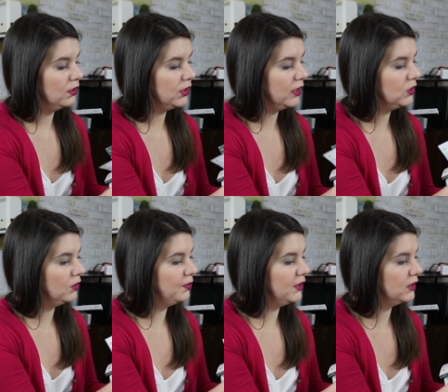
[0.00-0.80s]

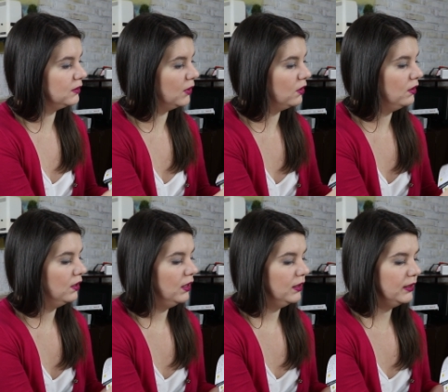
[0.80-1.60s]
czasopismo
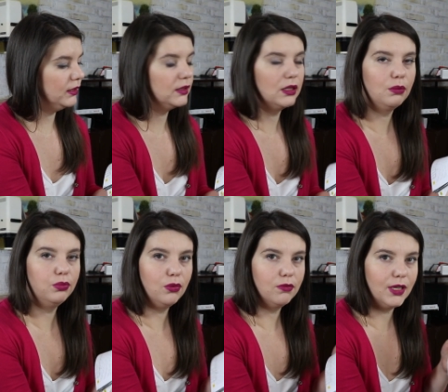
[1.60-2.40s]

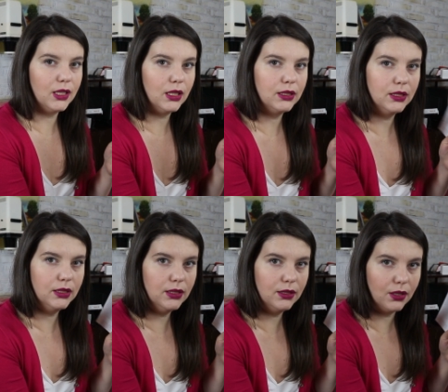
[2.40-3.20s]
dystrybuowane
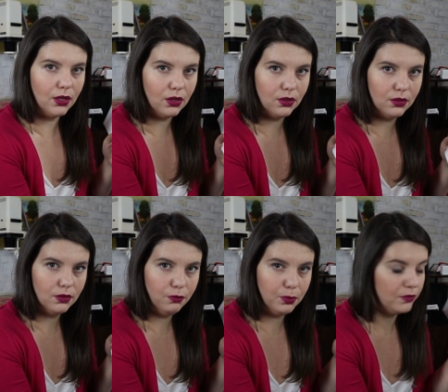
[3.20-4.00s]
tylko
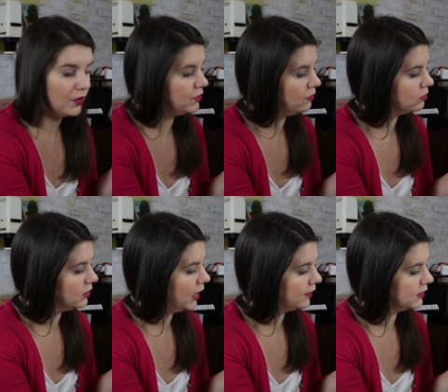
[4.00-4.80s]
w powiecie
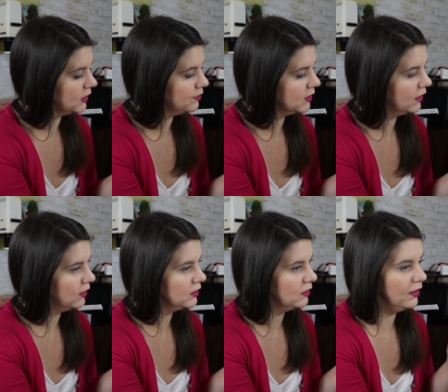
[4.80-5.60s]
włodawskim, z
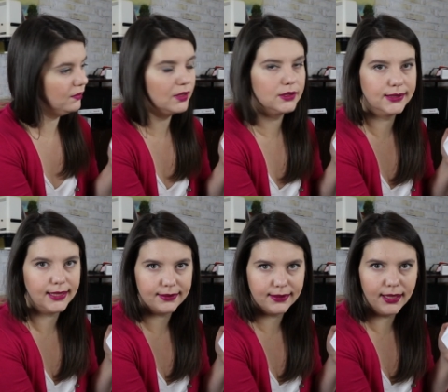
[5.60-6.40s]
tego co wiem, więc
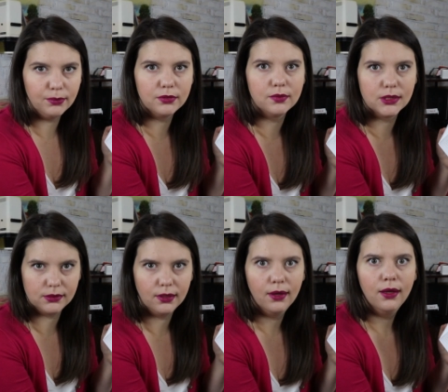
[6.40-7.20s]
gratka, albowiem
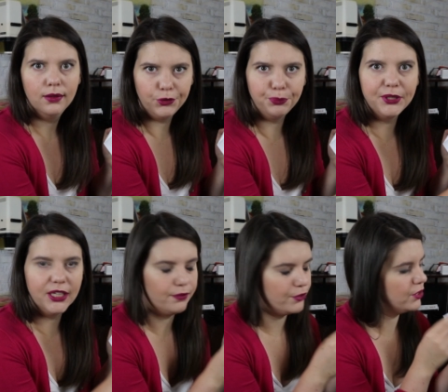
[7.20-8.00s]
jest to
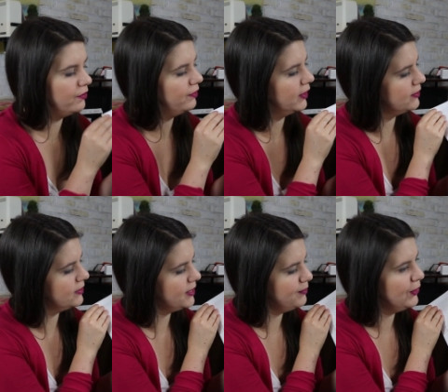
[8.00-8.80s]
pierwszy wywiad
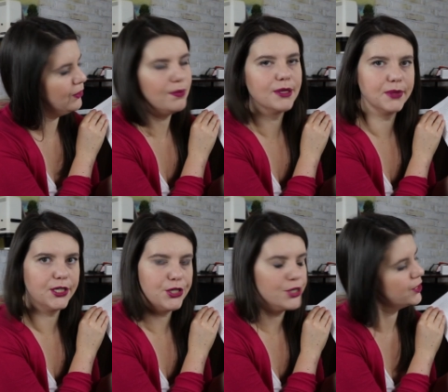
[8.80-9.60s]
ze mną, mam
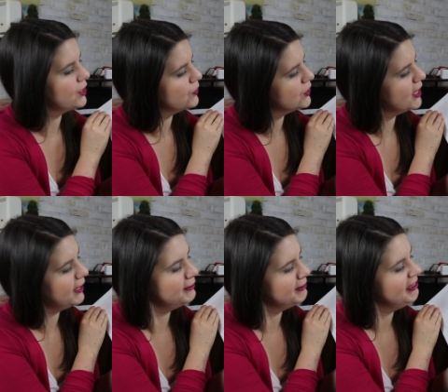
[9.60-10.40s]
nadzieję, że nie
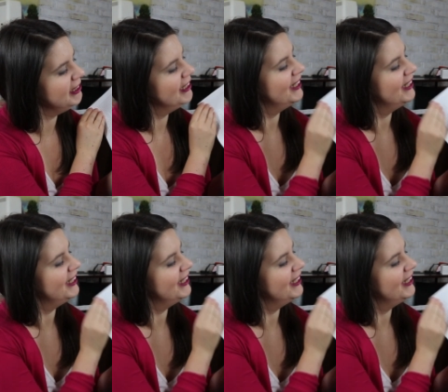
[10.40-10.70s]
ostatni,